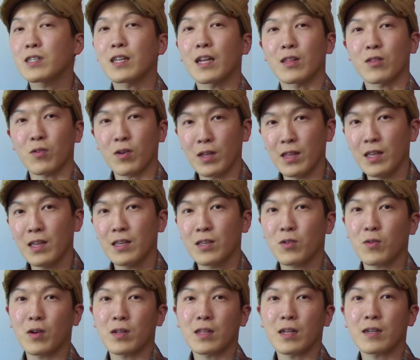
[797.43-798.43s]
士山とかね、
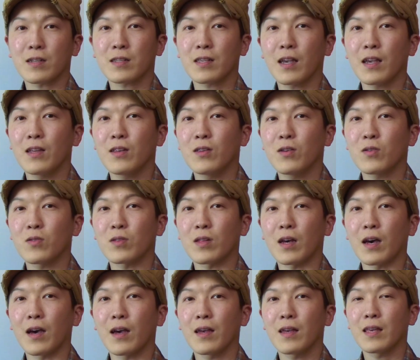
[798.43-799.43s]
人がたくさんいるよう
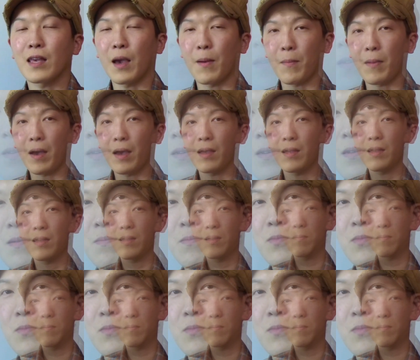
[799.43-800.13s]
な山、